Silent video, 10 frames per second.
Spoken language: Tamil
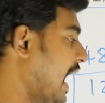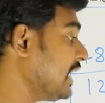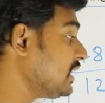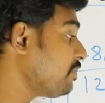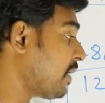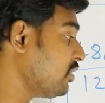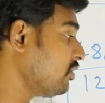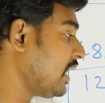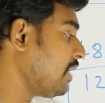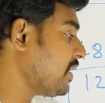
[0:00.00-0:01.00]
அடுத்து
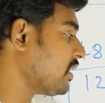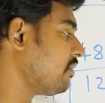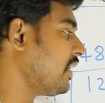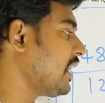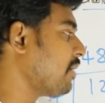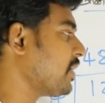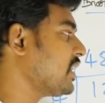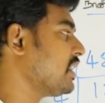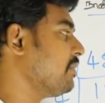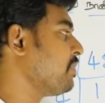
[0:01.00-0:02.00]
பதினொன்றால் பெருக்கணும்னா என்ன
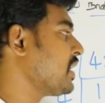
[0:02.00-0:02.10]
போயிடுது